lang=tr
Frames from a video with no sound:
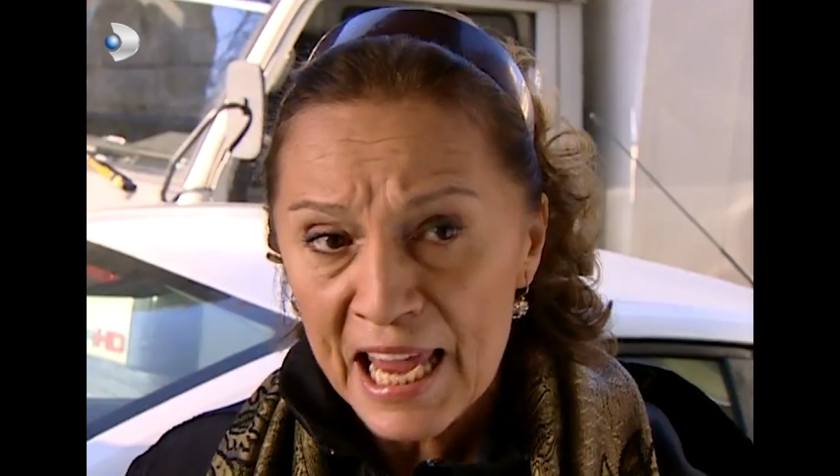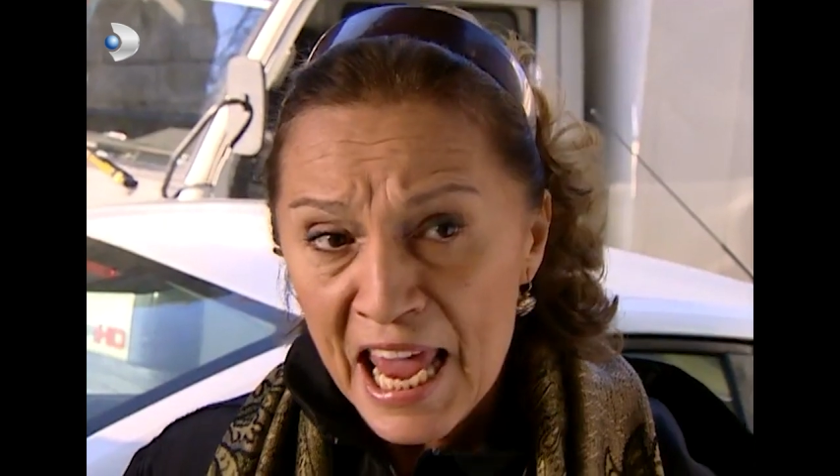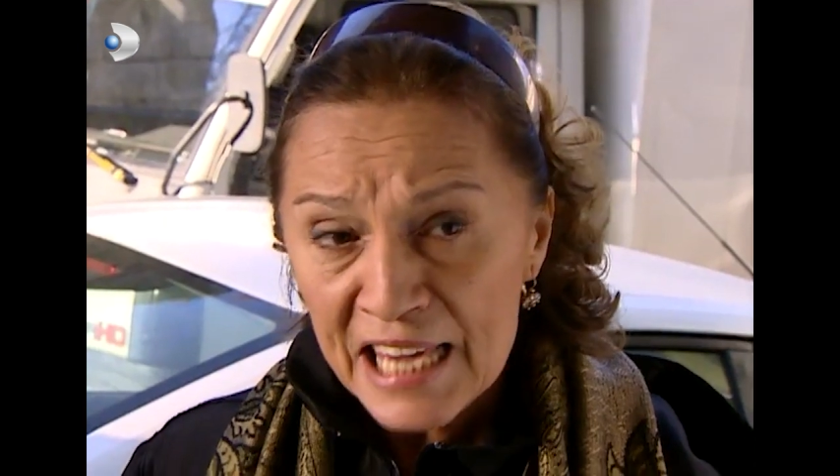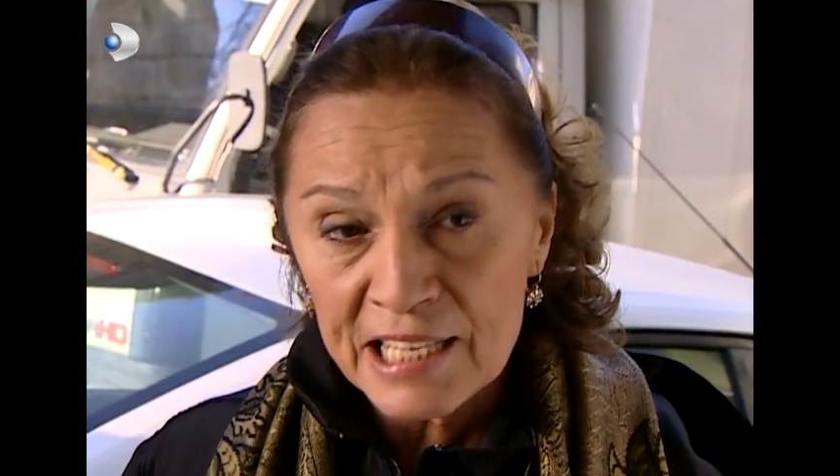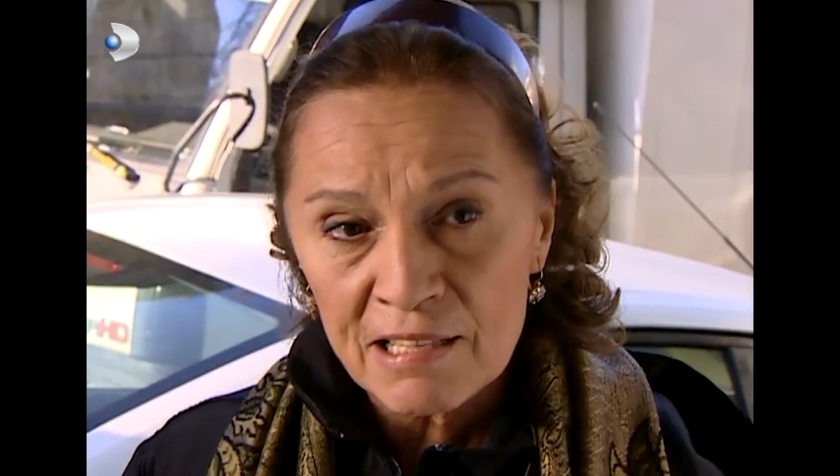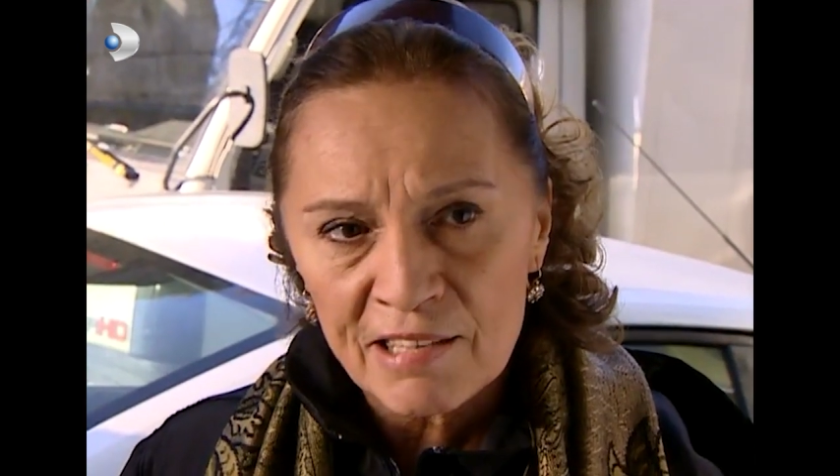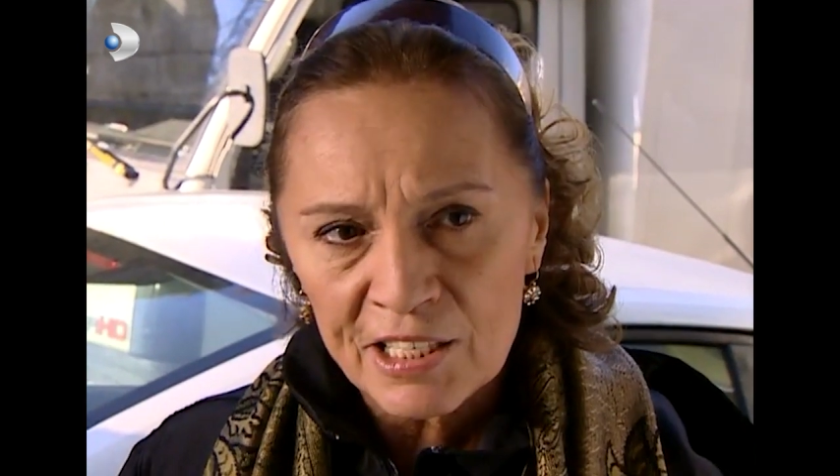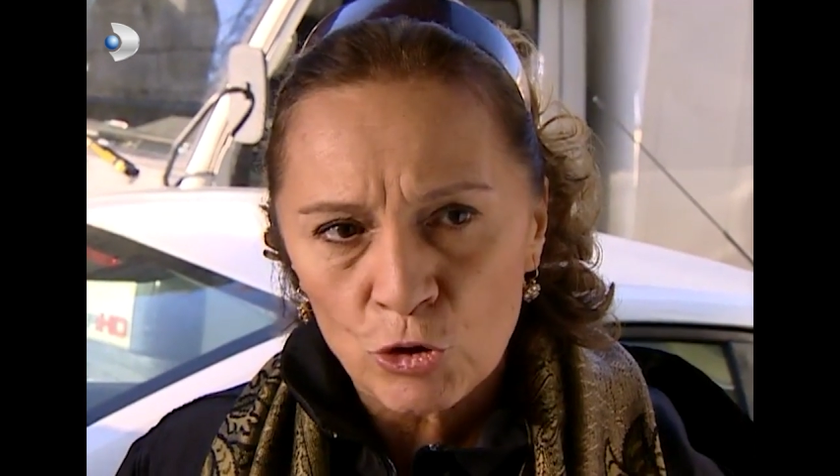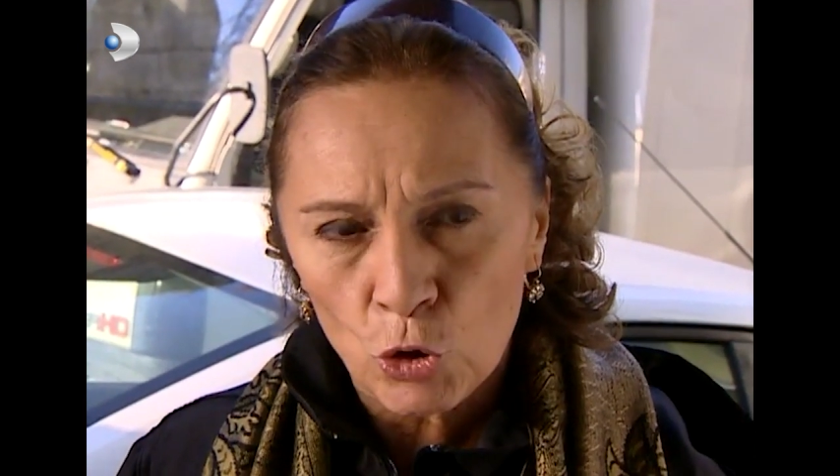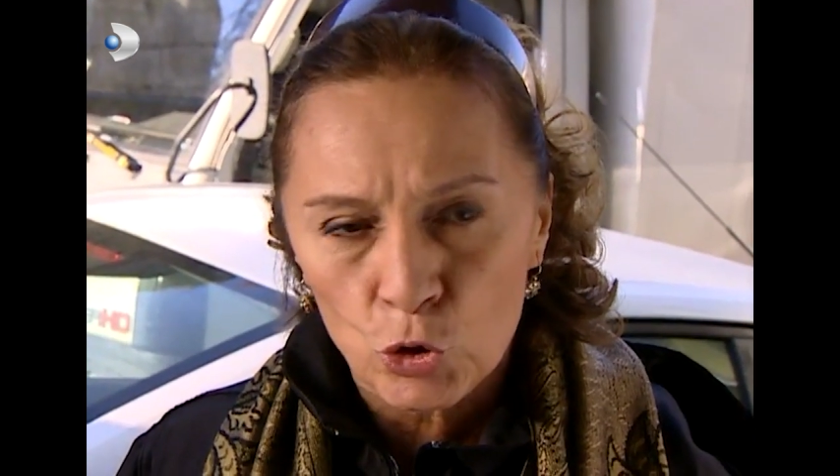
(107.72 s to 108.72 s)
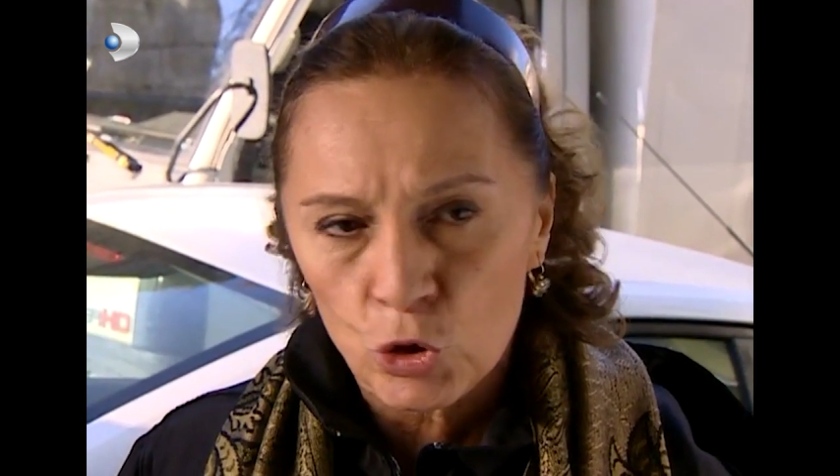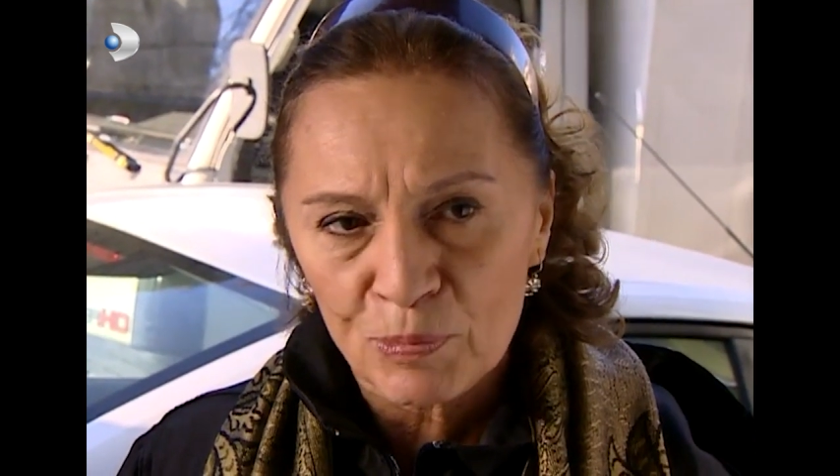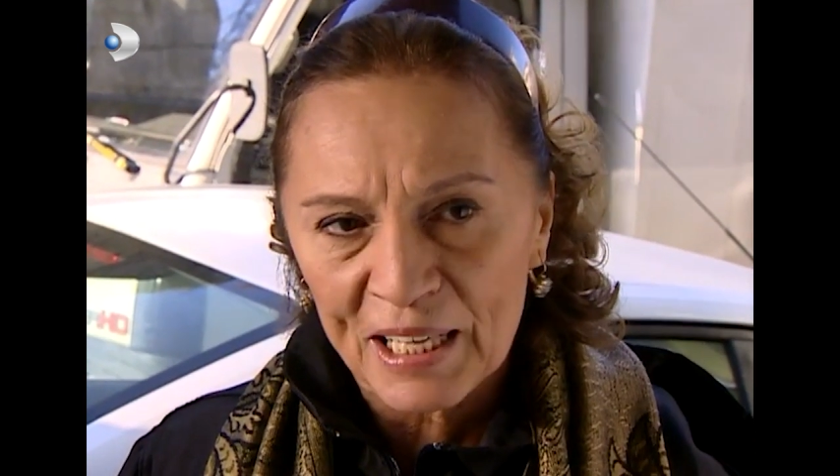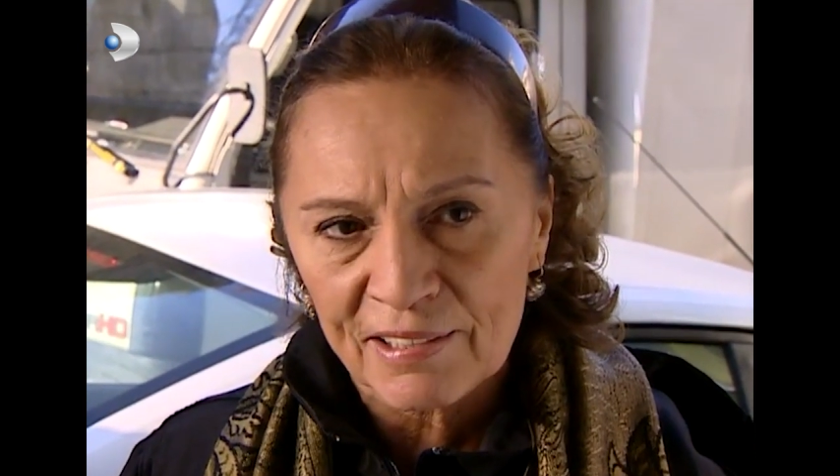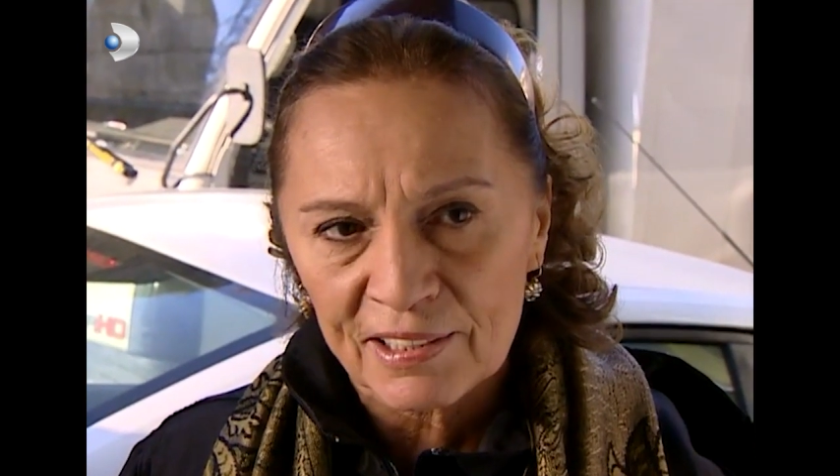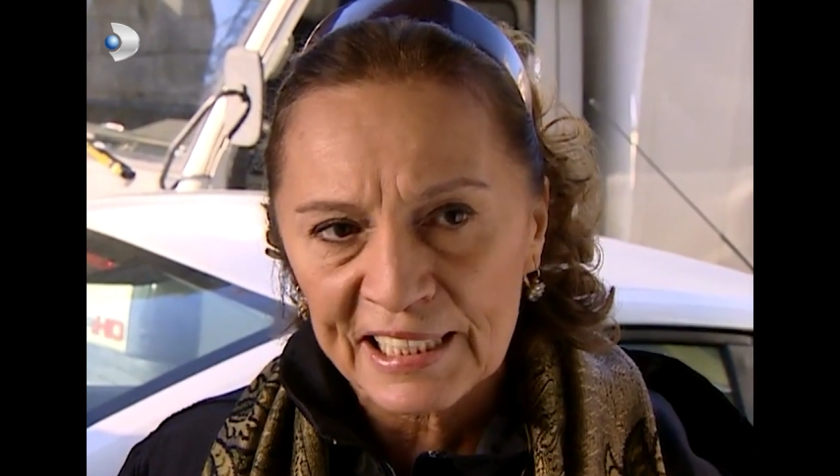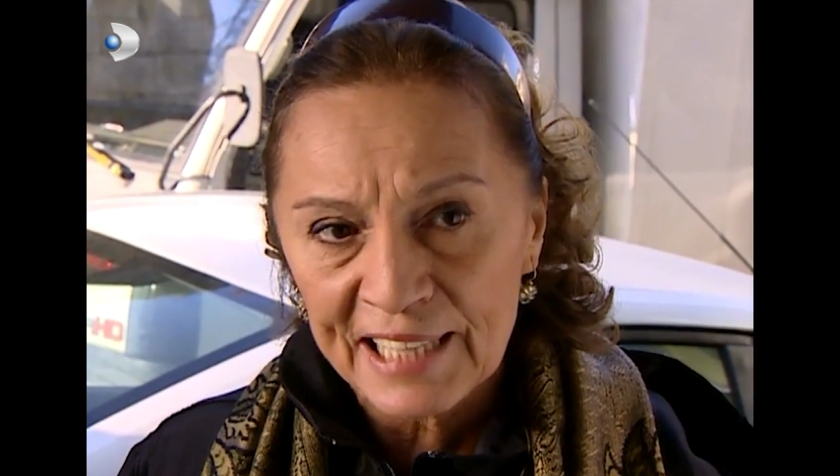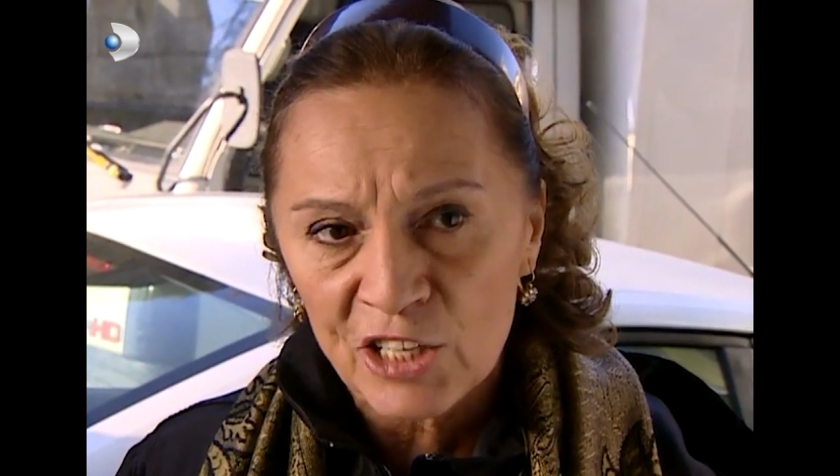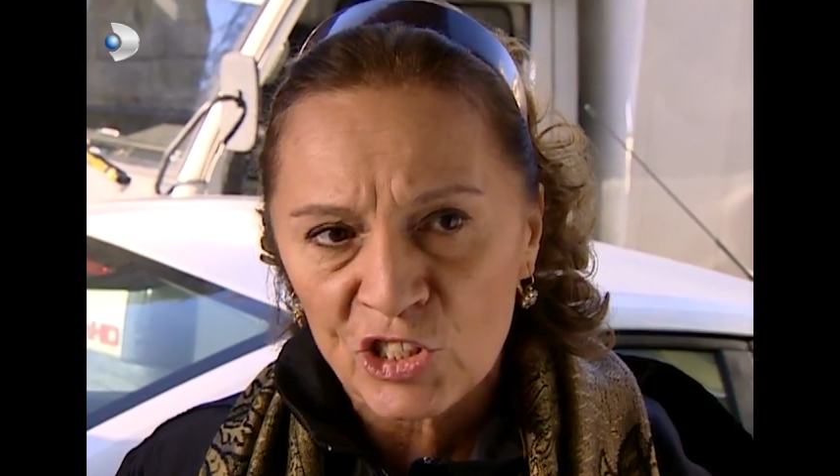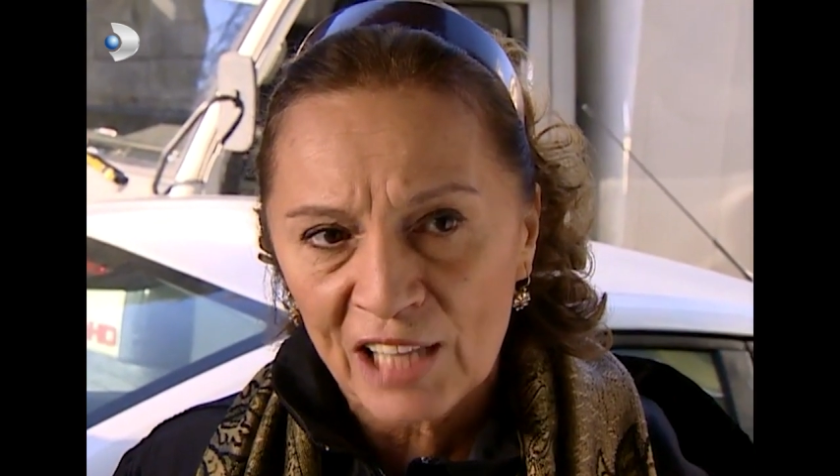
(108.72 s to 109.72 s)
de indir çocuğum
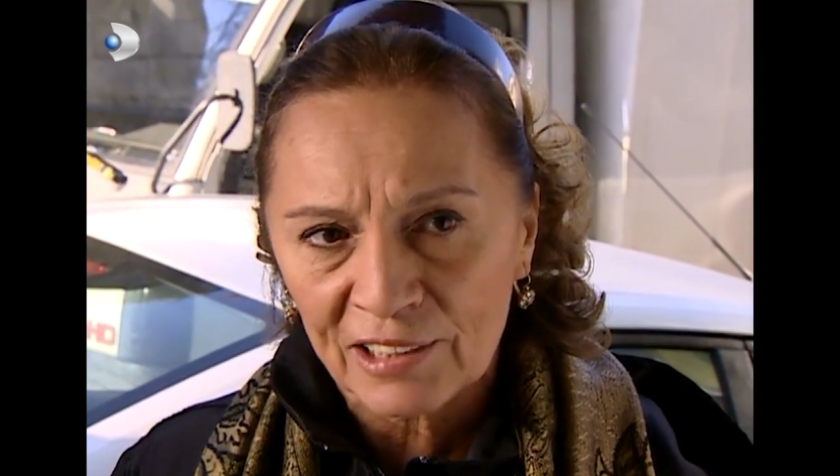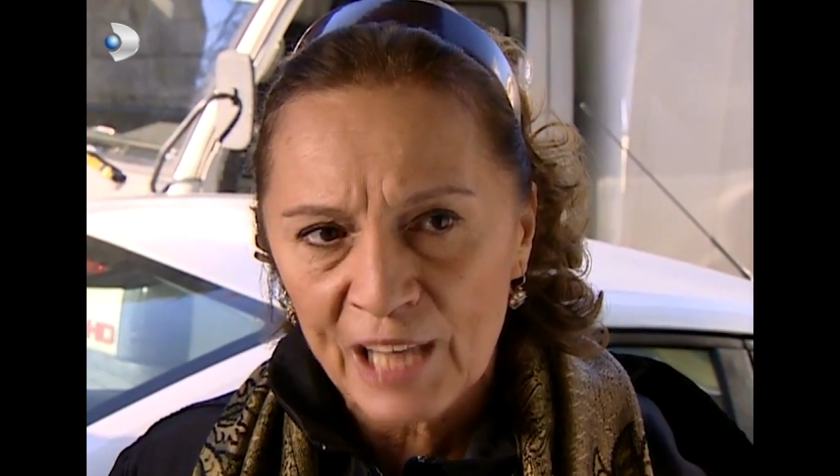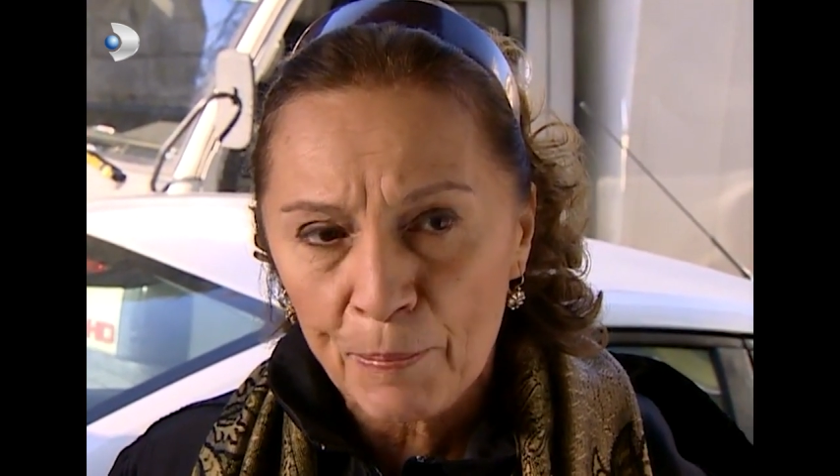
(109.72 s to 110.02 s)
getirdiğin eşyaların